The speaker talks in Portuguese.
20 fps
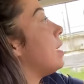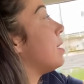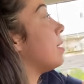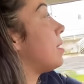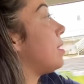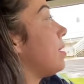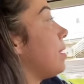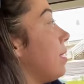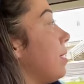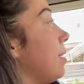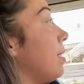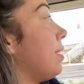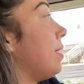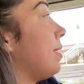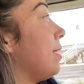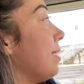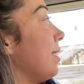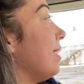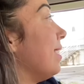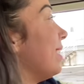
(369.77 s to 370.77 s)
Lene, você vem na
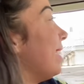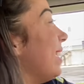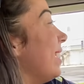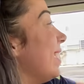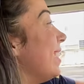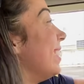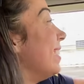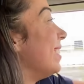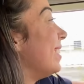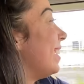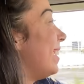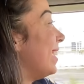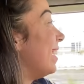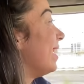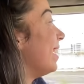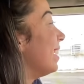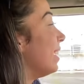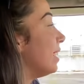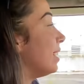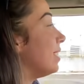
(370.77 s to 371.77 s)
contramão,
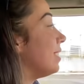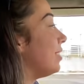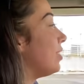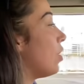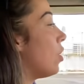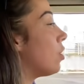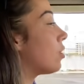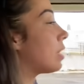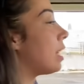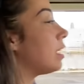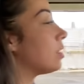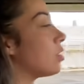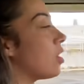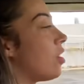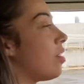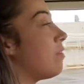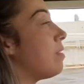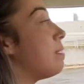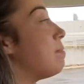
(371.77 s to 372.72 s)
Lene. Douglas, ó, vai